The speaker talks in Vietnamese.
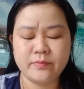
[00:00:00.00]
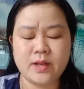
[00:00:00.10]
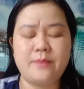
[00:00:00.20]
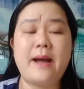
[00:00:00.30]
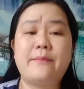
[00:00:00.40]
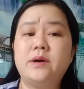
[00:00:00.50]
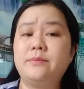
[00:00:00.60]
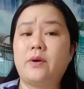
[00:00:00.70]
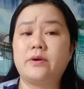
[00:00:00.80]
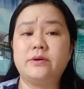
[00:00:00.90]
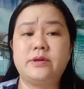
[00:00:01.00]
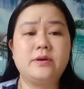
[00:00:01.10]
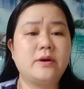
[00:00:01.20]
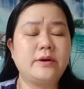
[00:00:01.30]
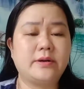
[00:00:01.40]
thì 30 mọi người
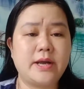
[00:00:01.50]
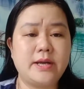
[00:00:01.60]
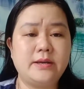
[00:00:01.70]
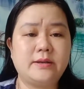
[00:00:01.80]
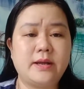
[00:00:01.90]
chưa có được đi